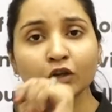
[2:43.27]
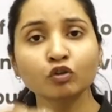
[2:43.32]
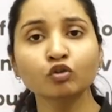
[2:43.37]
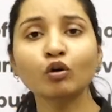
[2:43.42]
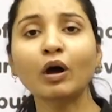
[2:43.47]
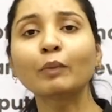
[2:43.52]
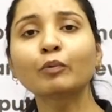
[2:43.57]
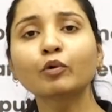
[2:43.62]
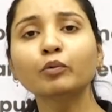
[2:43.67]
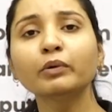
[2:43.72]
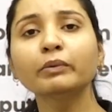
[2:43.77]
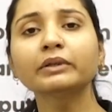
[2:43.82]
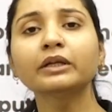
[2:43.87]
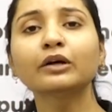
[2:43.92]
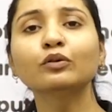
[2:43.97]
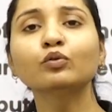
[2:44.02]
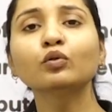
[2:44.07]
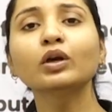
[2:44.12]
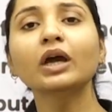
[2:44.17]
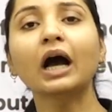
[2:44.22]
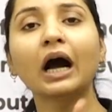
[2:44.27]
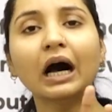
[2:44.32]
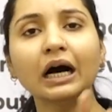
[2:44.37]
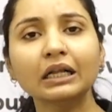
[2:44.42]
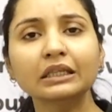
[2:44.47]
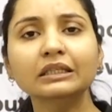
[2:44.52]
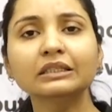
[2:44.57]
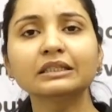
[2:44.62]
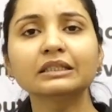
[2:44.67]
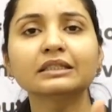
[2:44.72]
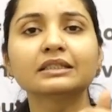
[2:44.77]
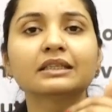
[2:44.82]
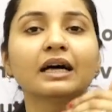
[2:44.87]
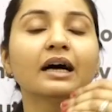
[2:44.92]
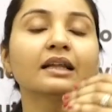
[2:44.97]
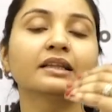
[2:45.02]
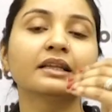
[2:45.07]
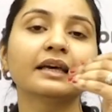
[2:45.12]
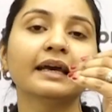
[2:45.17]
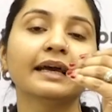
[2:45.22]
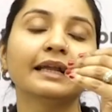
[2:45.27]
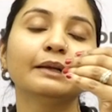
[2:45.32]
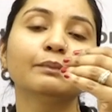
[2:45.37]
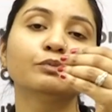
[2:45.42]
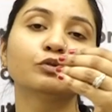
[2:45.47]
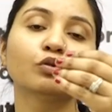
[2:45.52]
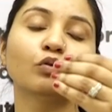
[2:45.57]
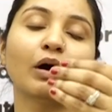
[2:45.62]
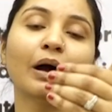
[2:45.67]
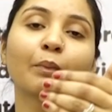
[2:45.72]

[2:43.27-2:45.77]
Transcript: तो आपको मैं बता दूं कि आधे से ज्यादा हेल्प तो